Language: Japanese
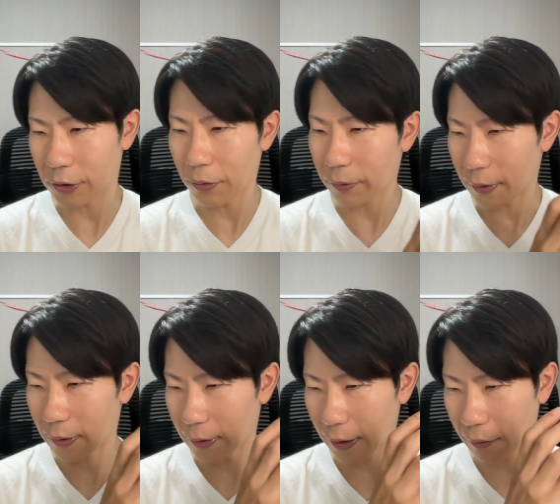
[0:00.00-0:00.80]
上
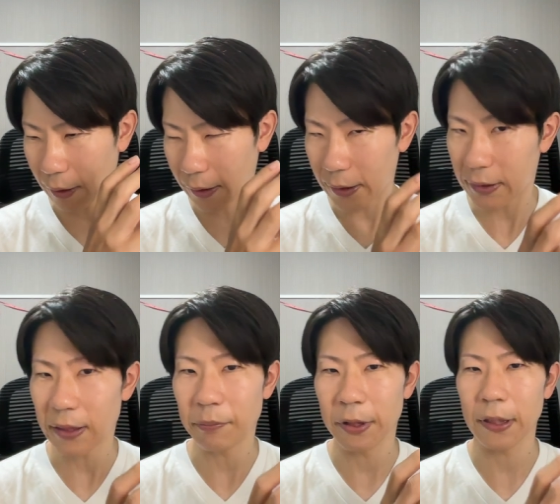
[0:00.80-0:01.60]
下の激
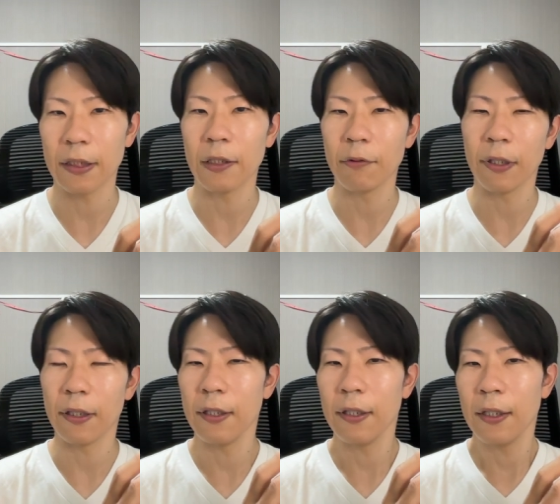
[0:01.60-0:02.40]
しいみたいなの
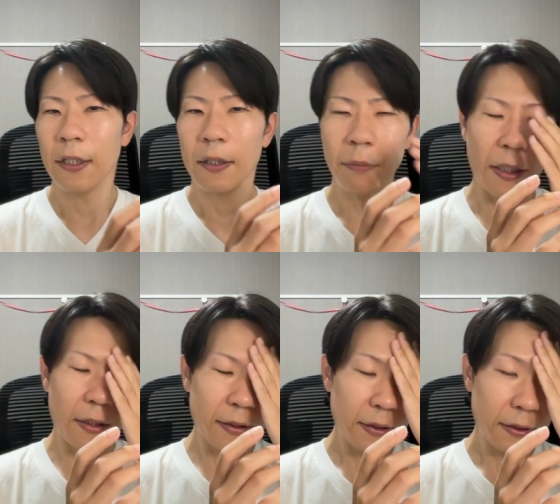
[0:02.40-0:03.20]
は、まあ、
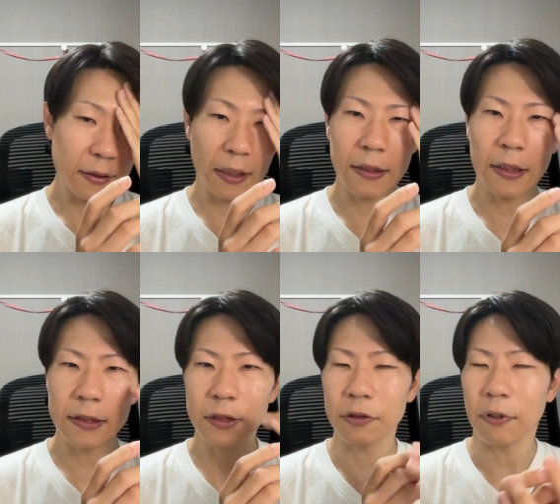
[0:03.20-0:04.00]
正
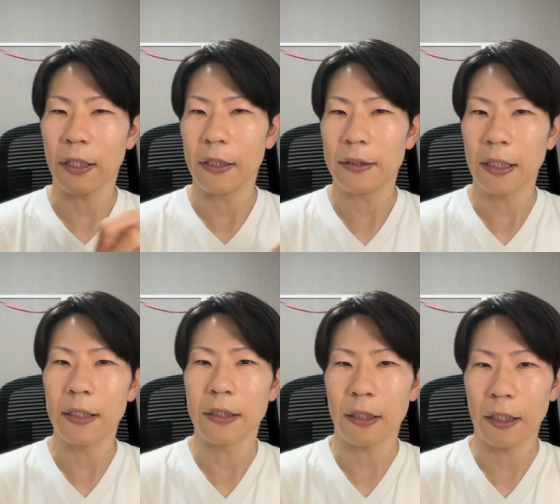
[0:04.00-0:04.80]
しくは
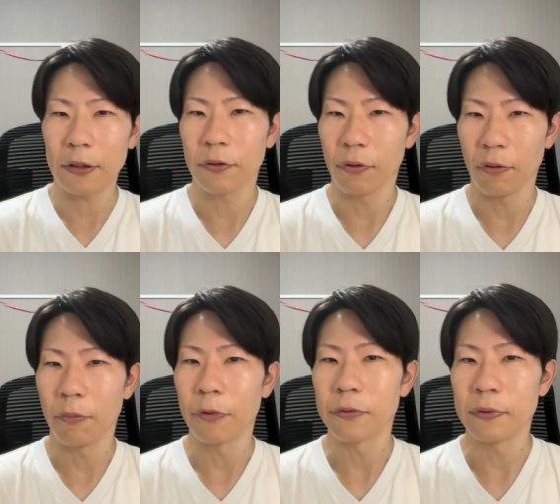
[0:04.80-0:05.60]
ないかなと
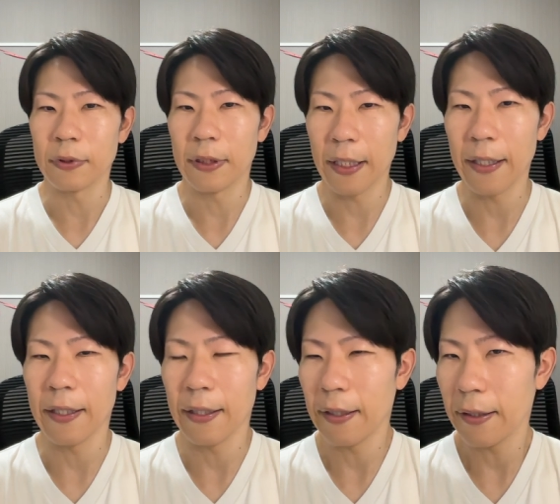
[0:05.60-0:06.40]
思うん
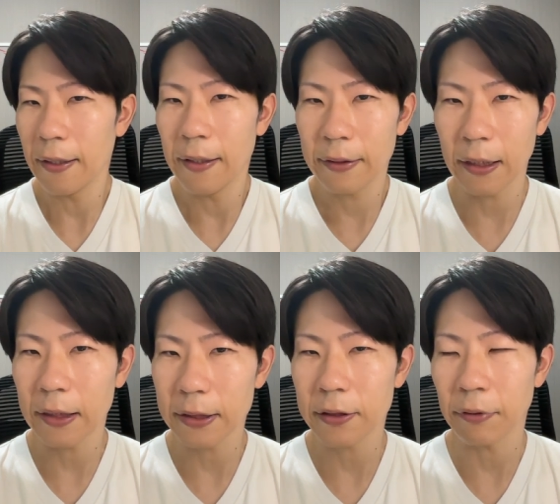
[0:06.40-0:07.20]
で、
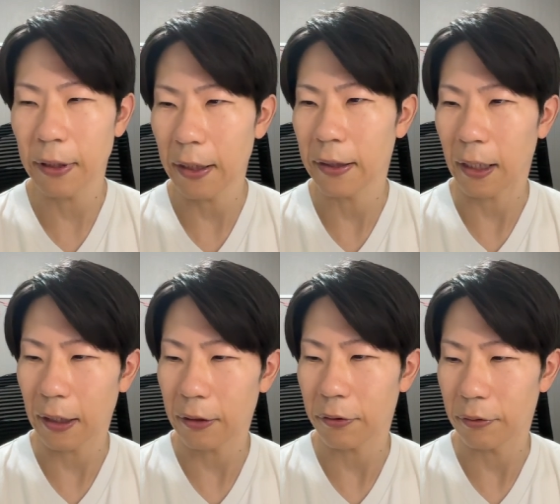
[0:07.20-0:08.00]
正しくはないか
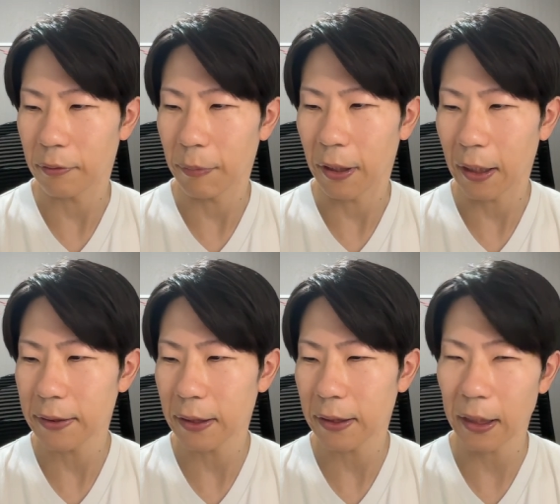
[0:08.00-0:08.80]
なという、まあ、
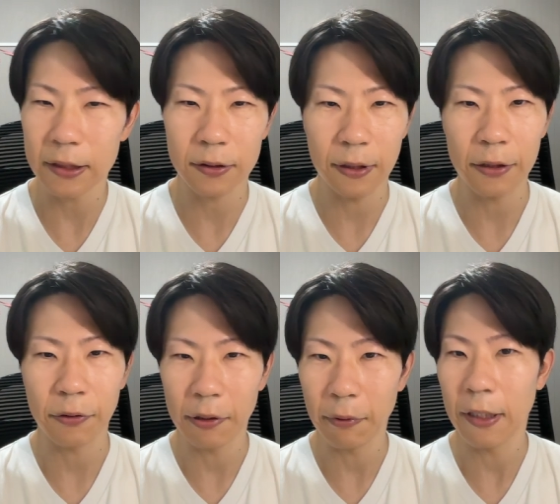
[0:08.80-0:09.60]
完全に正しくない
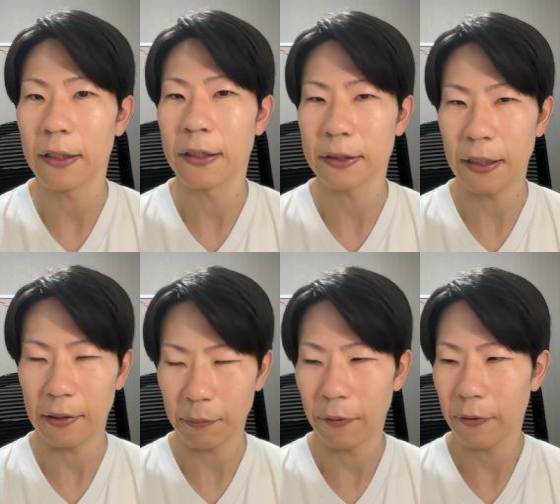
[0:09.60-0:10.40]
とは言わないんですけれ
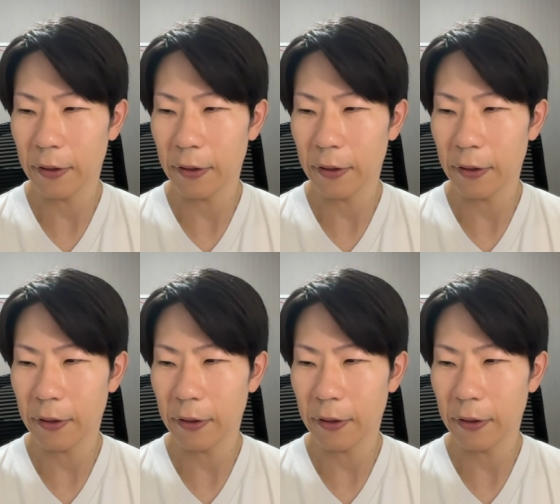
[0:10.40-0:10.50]
ども、